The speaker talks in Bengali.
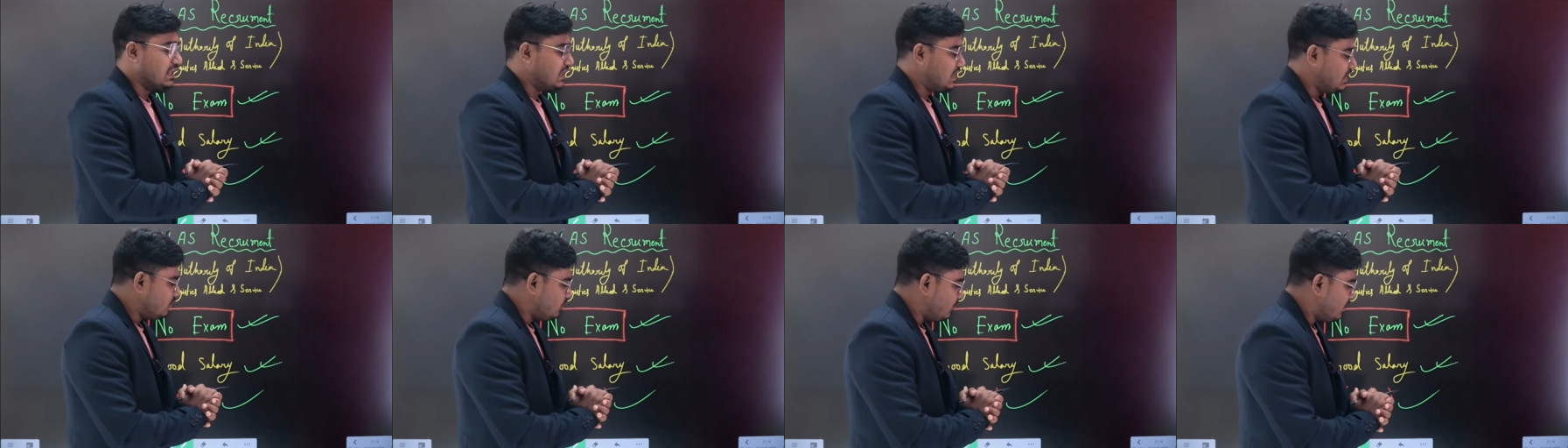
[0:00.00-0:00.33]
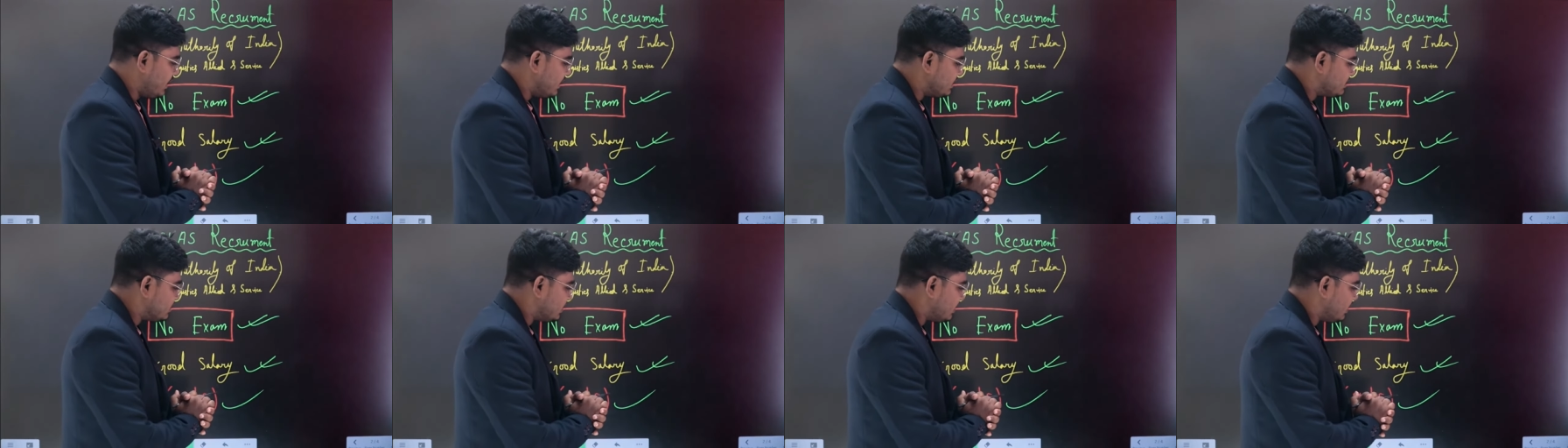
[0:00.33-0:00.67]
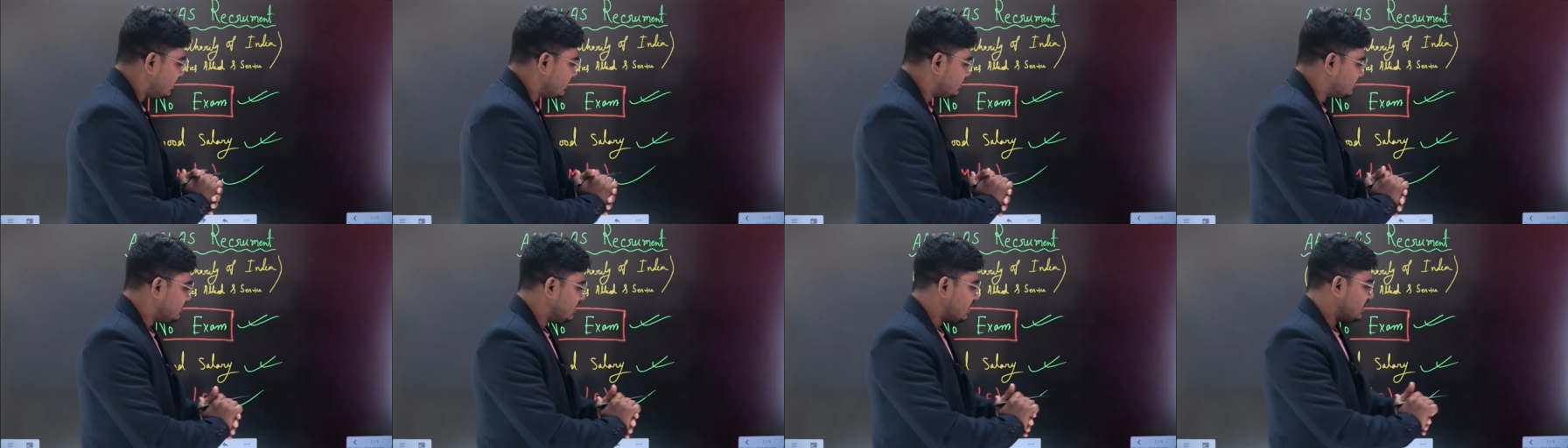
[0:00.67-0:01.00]
কি রয়েছে
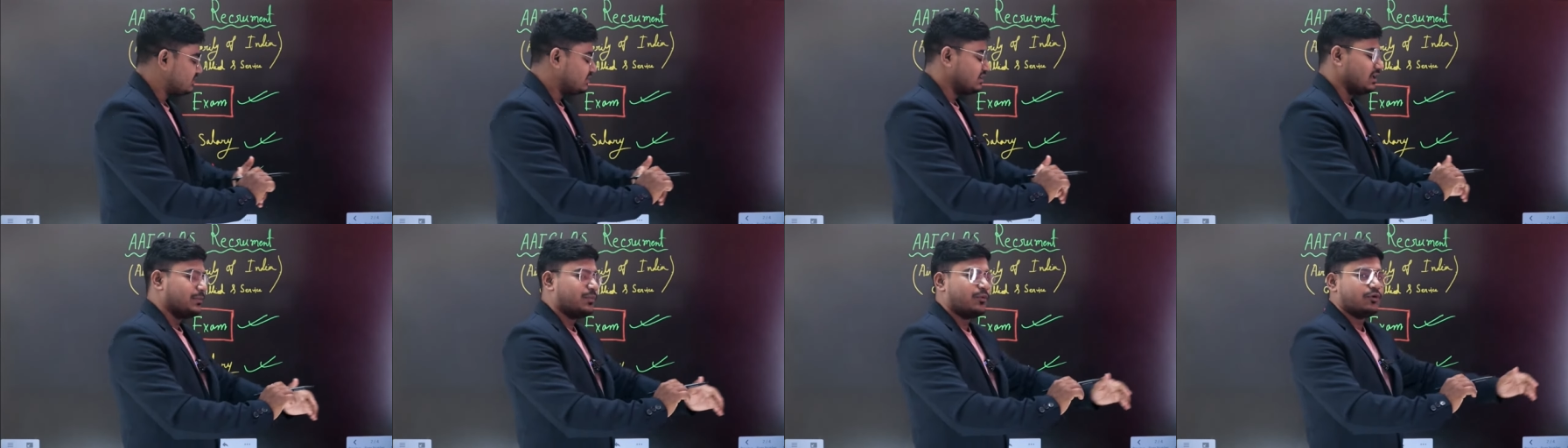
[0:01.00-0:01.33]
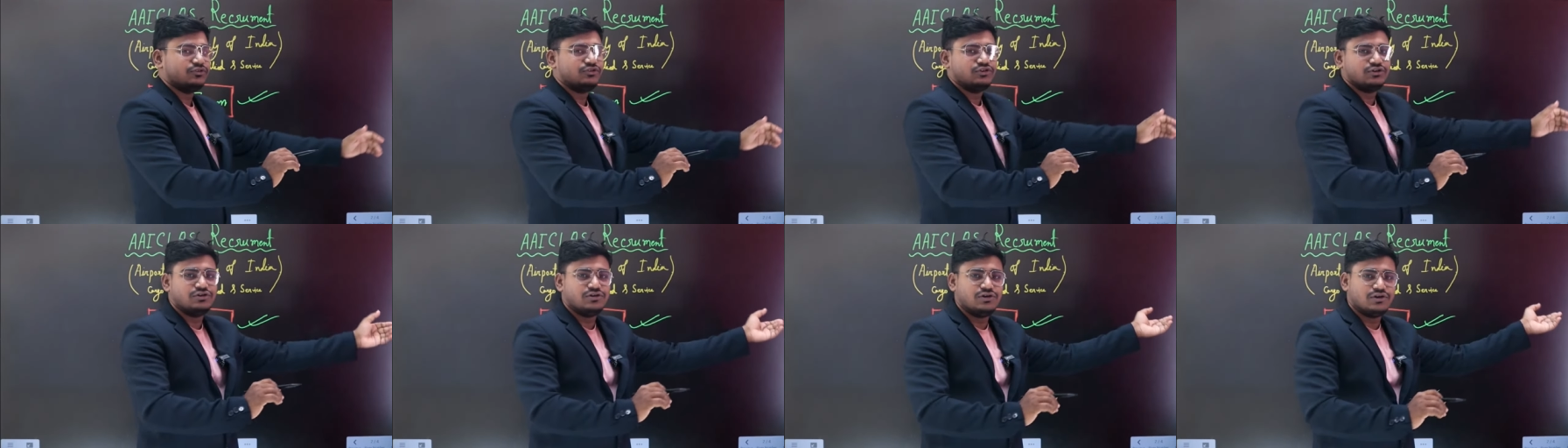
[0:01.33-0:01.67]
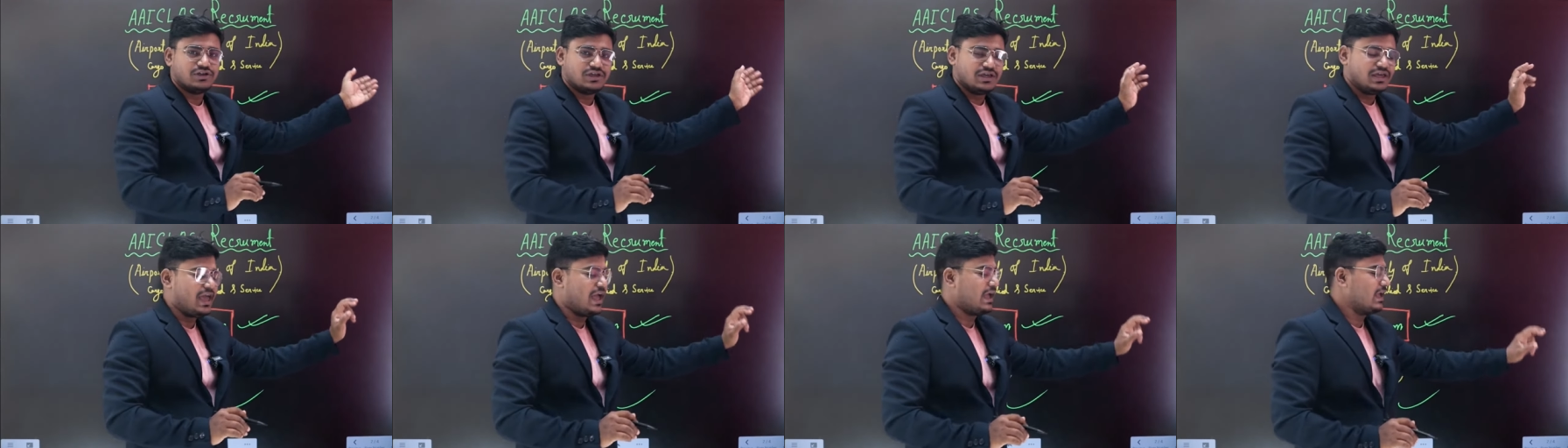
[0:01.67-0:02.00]
সিলেকশন প্রসিডিওর
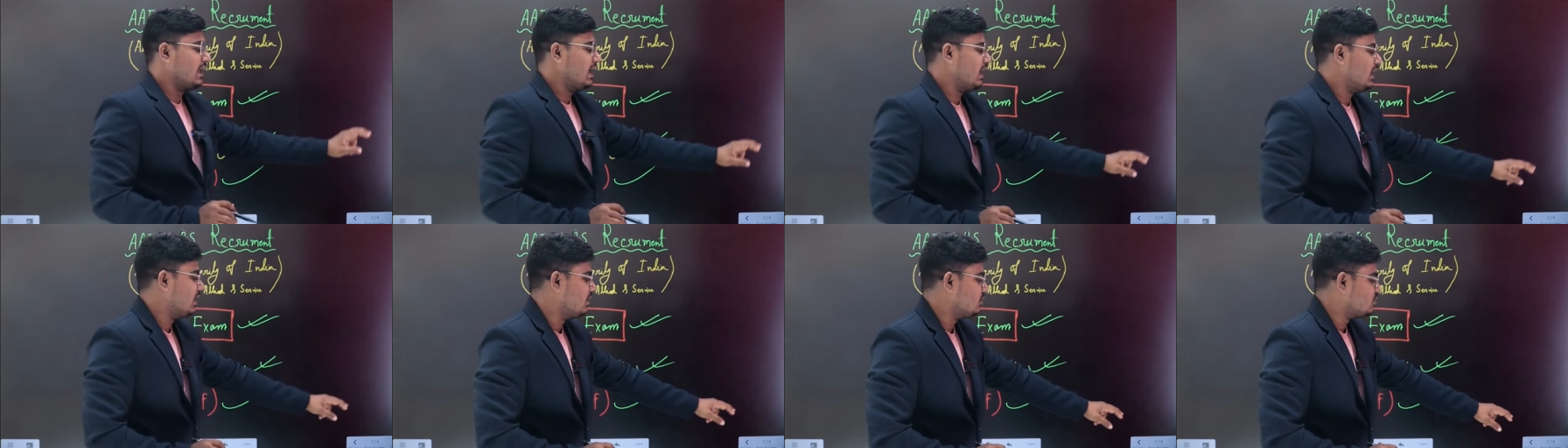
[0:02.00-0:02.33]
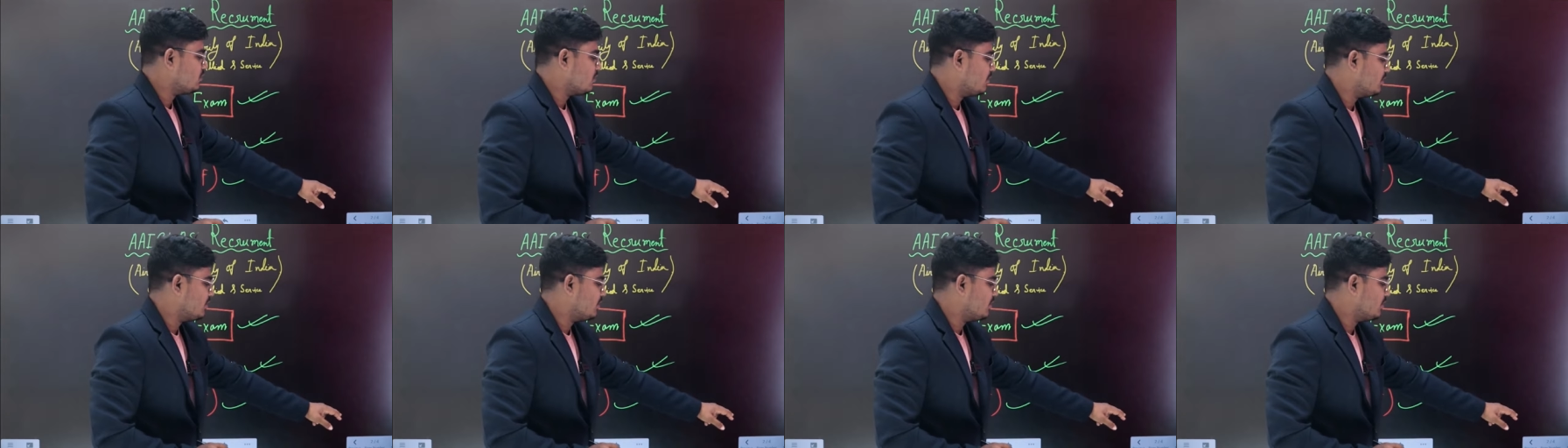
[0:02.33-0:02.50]
কি একে একে তো